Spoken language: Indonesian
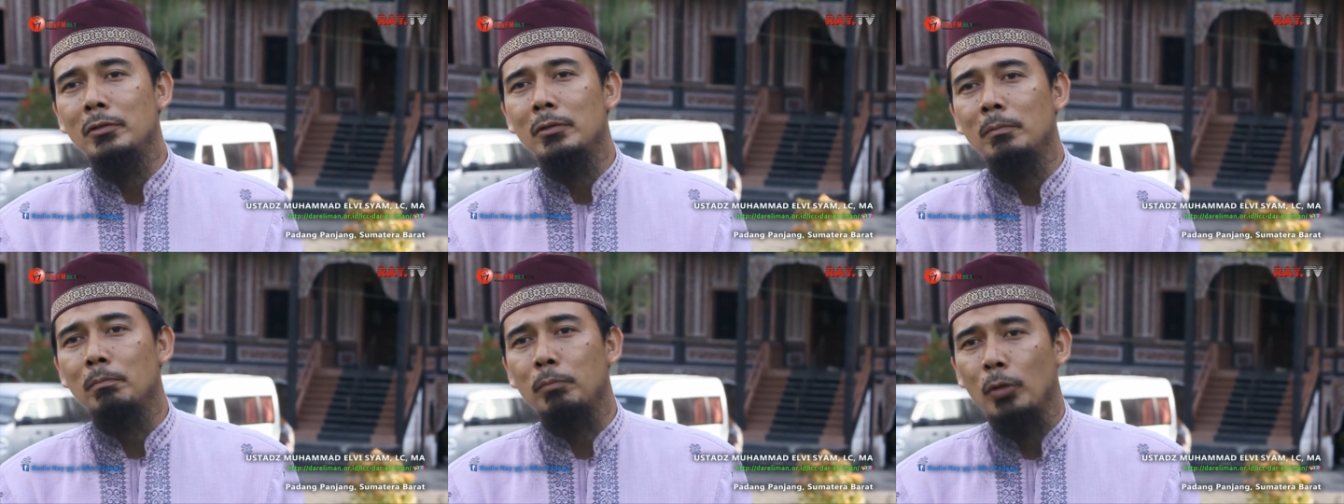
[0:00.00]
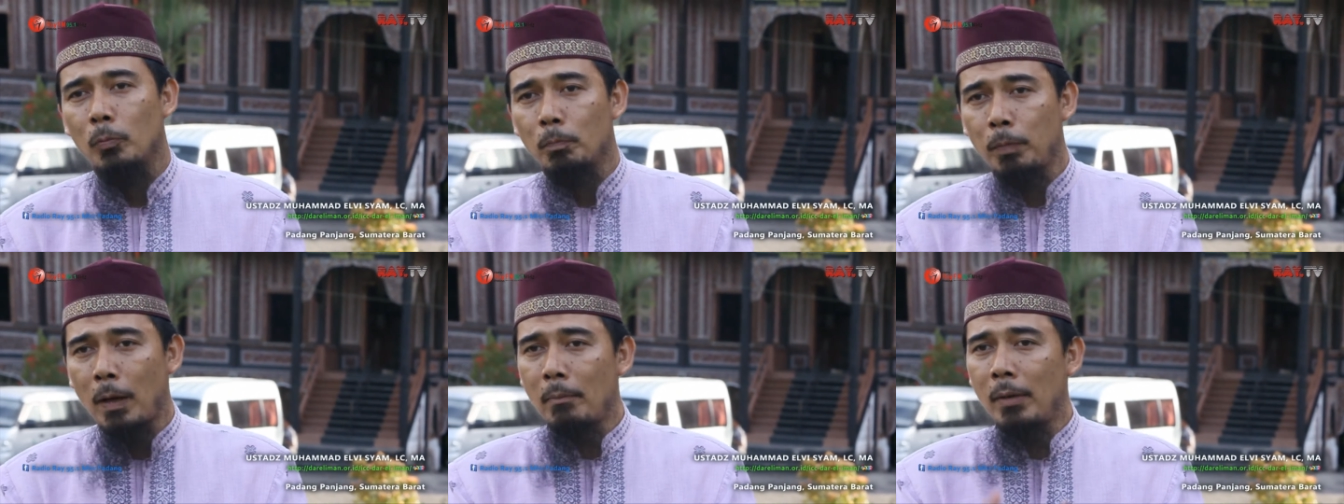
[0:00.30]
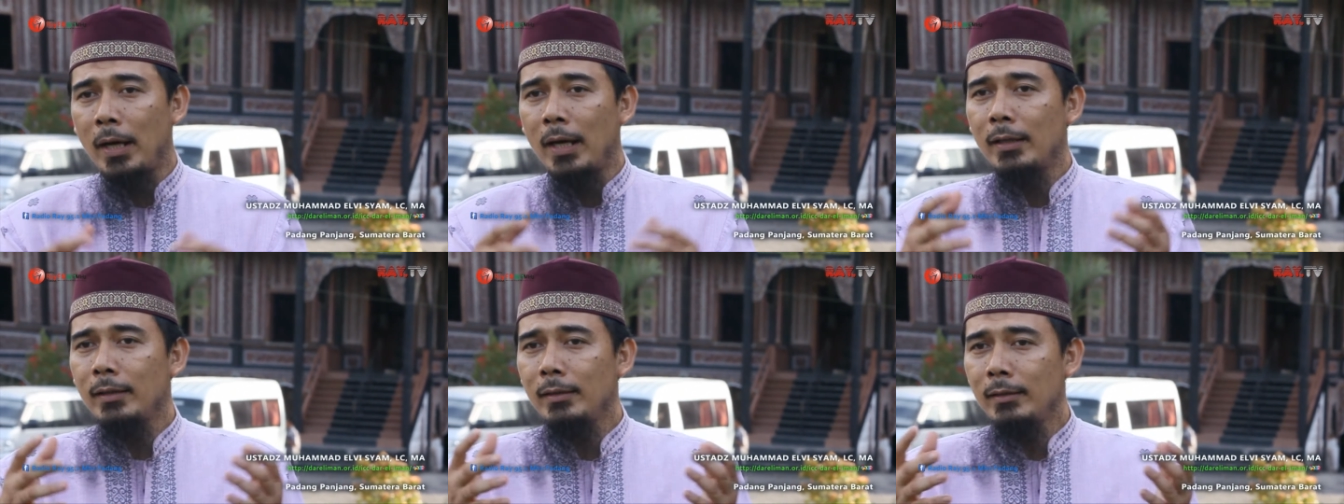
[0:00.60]

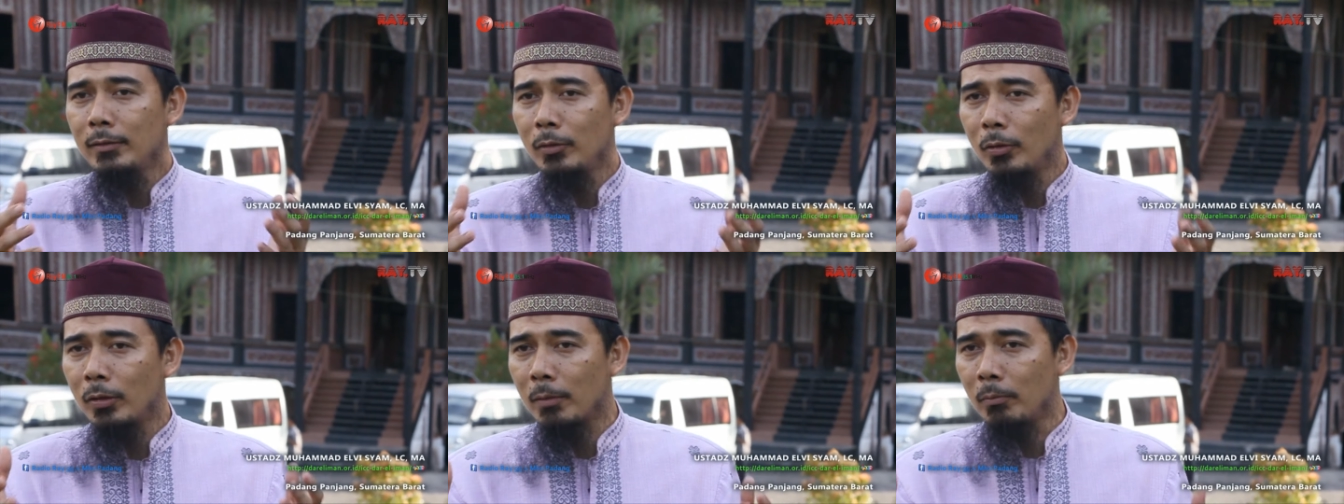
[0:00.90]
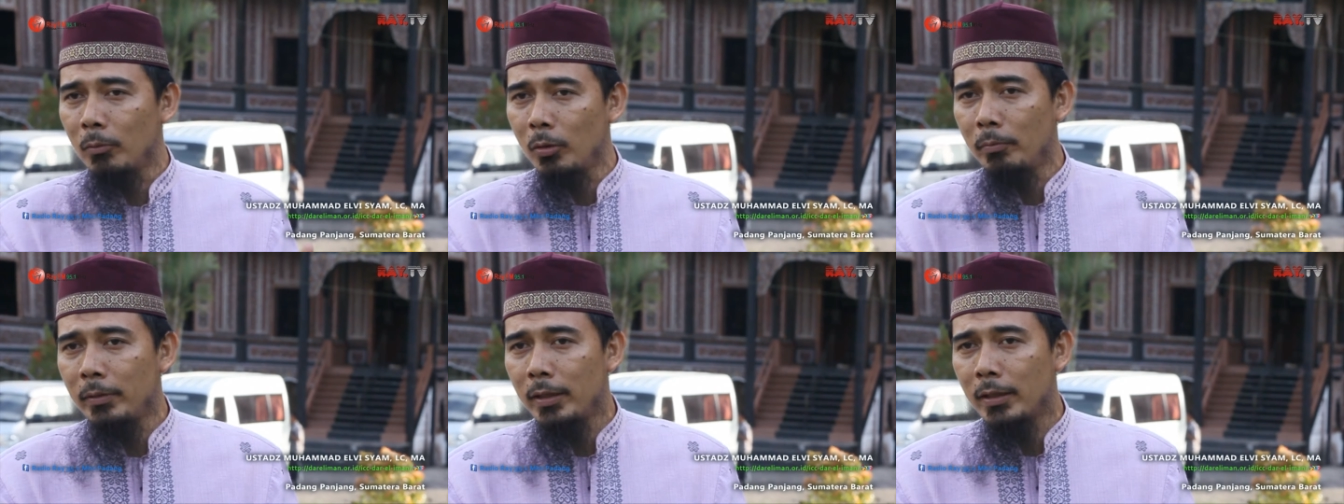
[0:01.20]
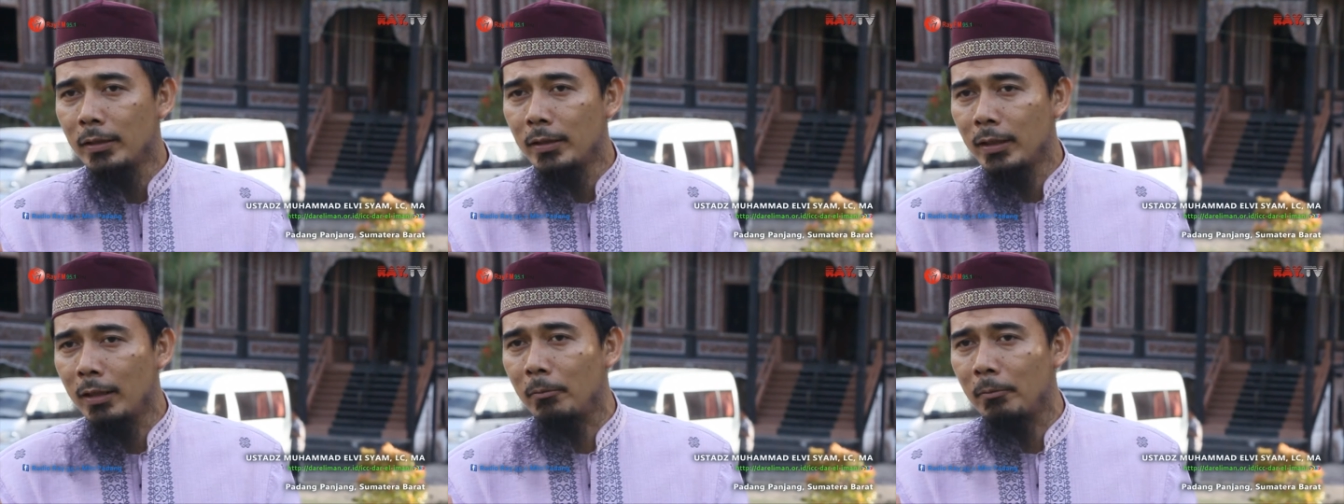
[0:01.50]
Perumpamaan orang mukmin
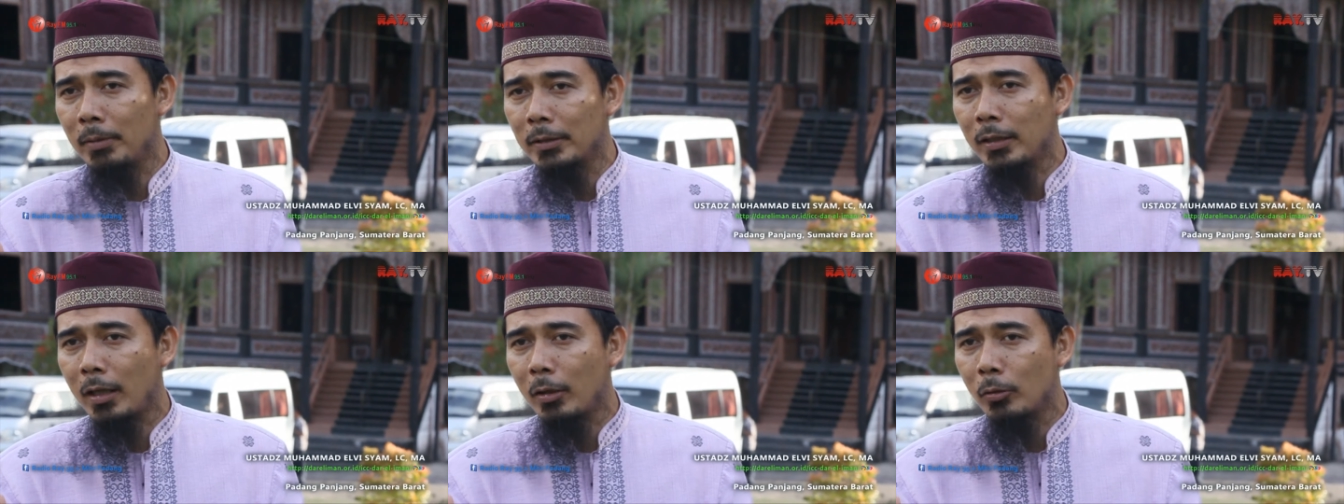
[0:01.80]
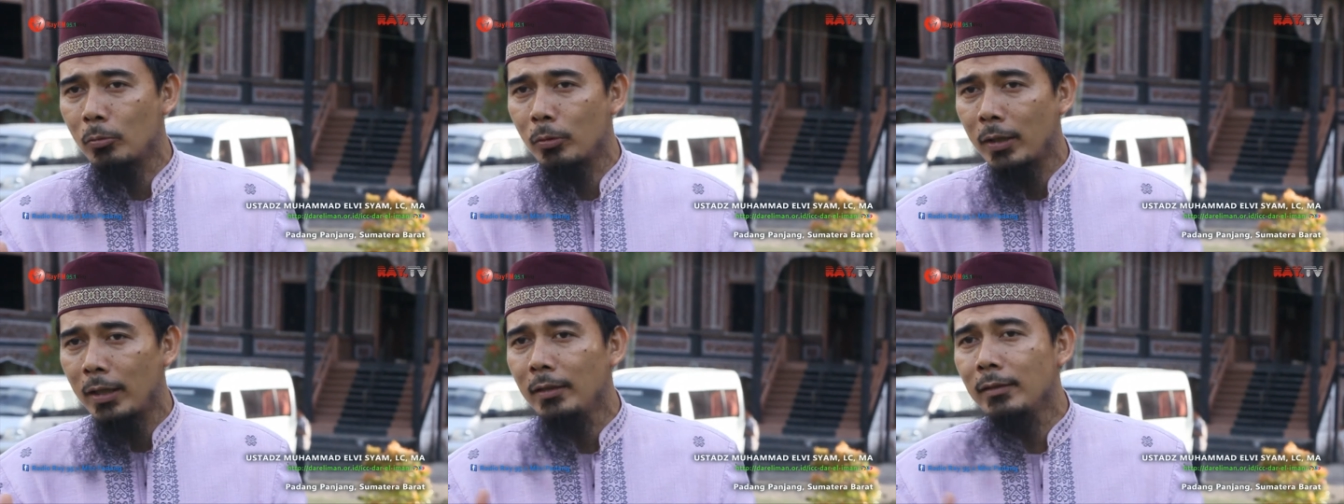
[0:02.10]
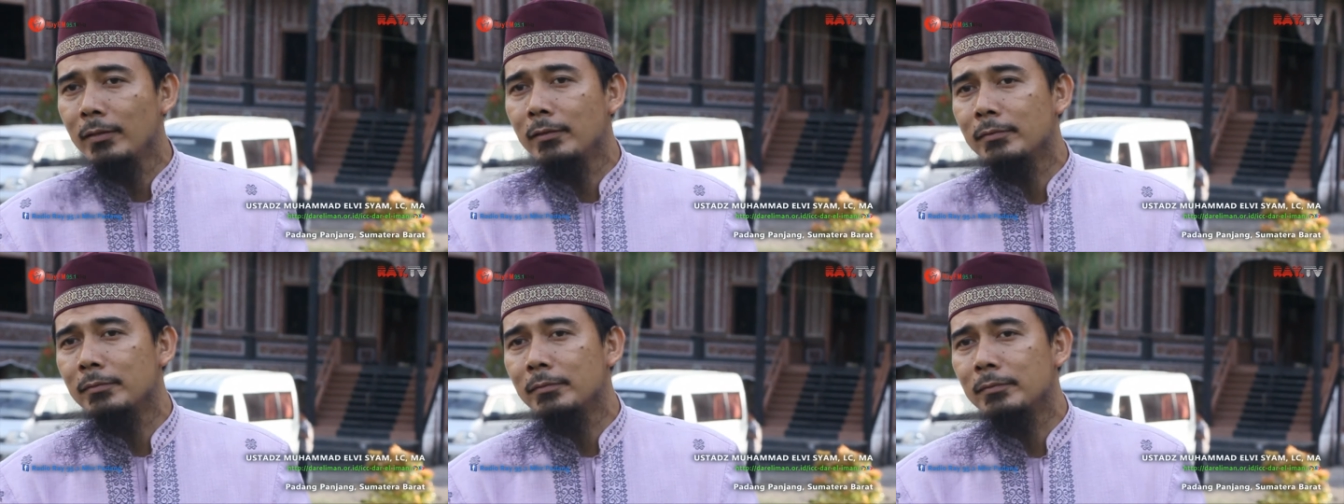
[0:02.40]
yang tidak membaca Al-Quran
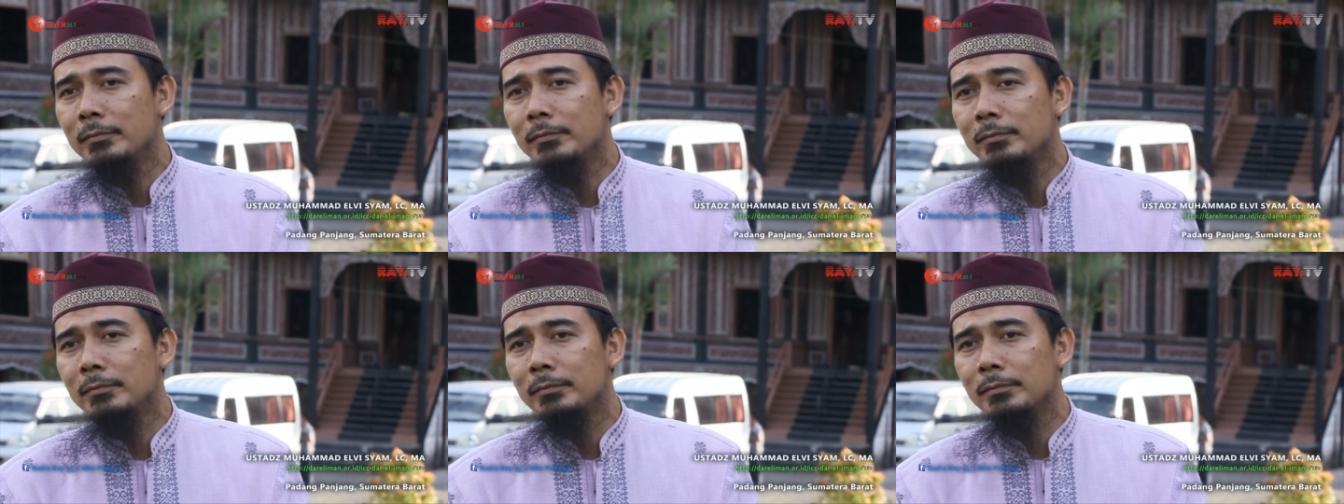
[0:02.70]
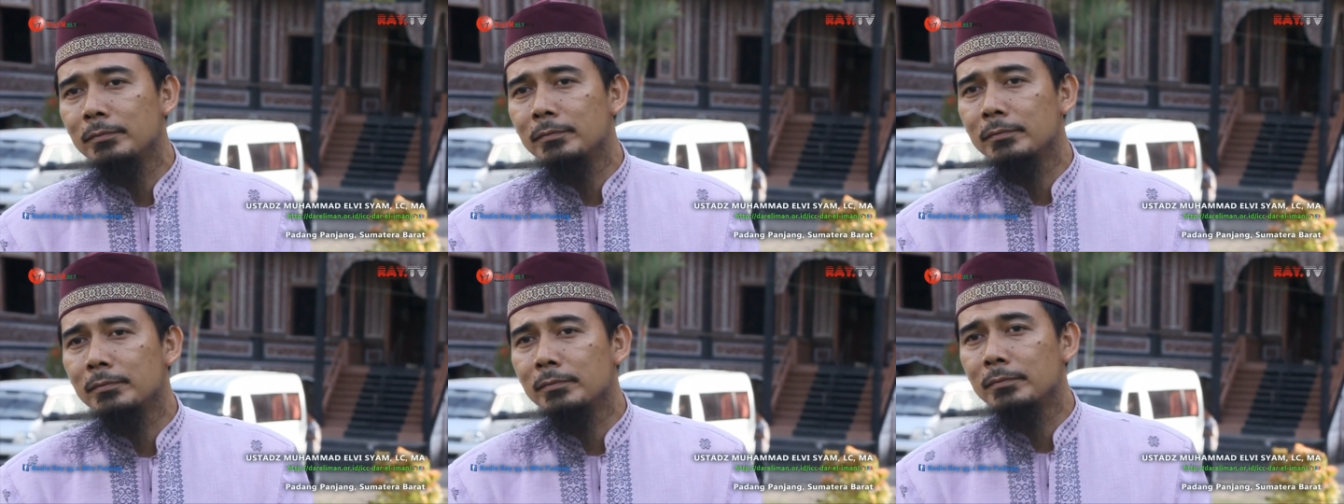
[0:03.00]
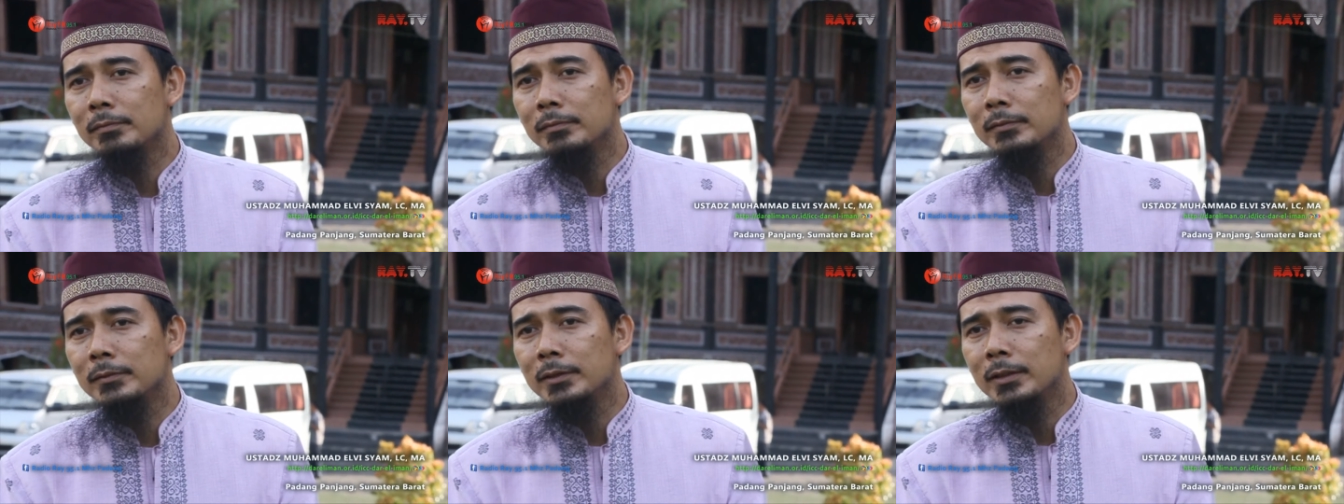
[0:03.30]

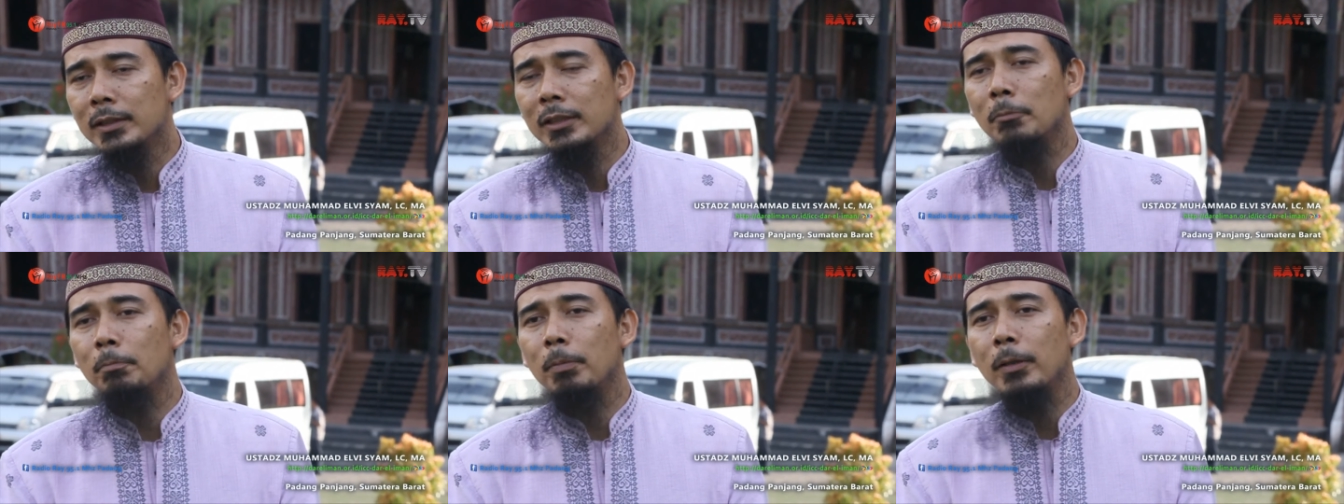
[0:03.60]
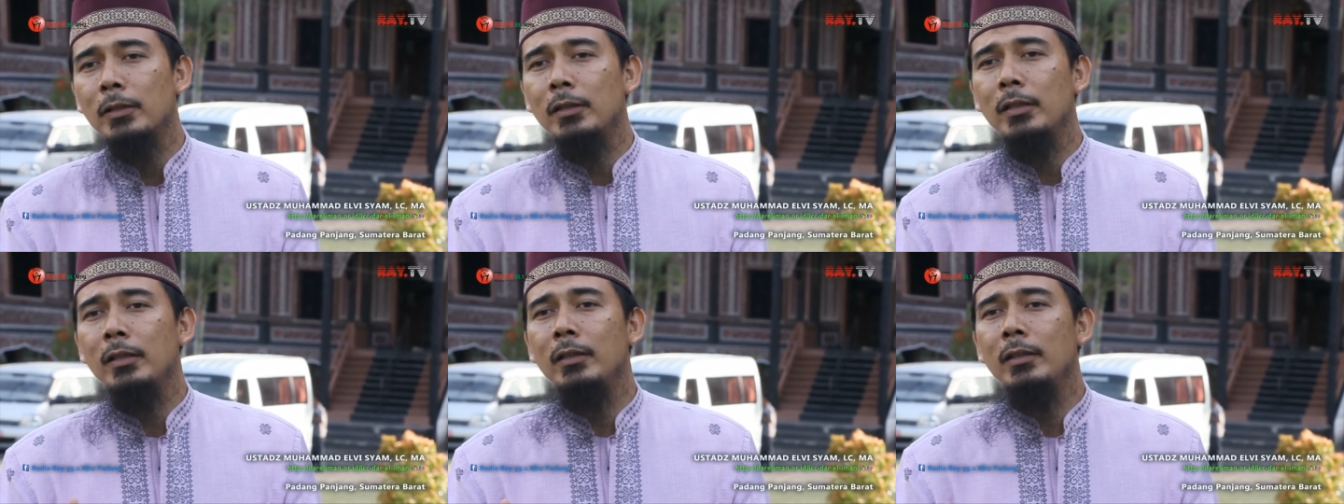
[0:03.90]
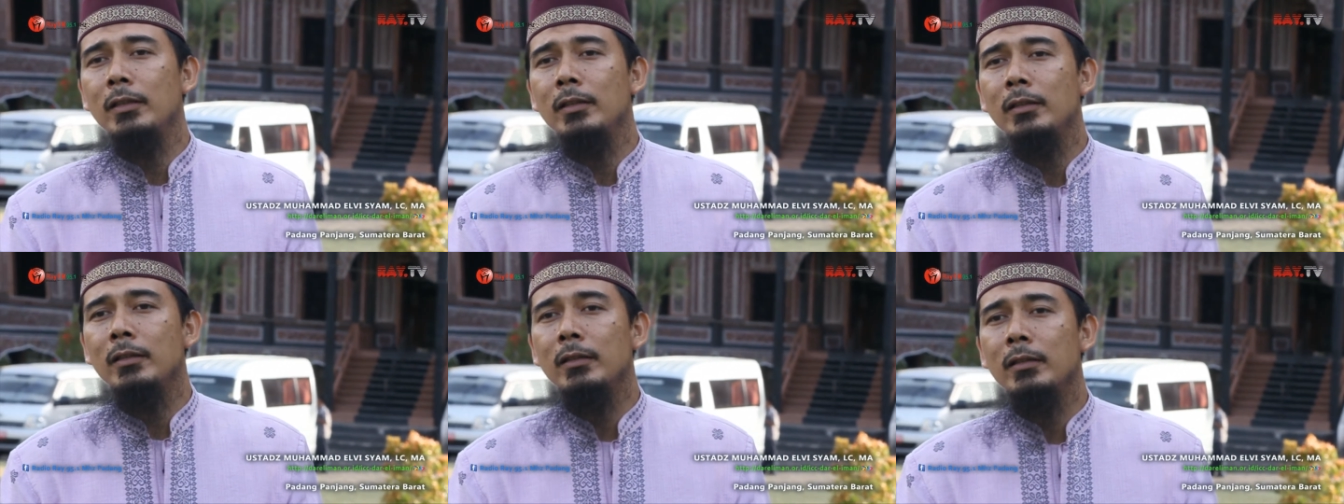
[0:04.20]
seperti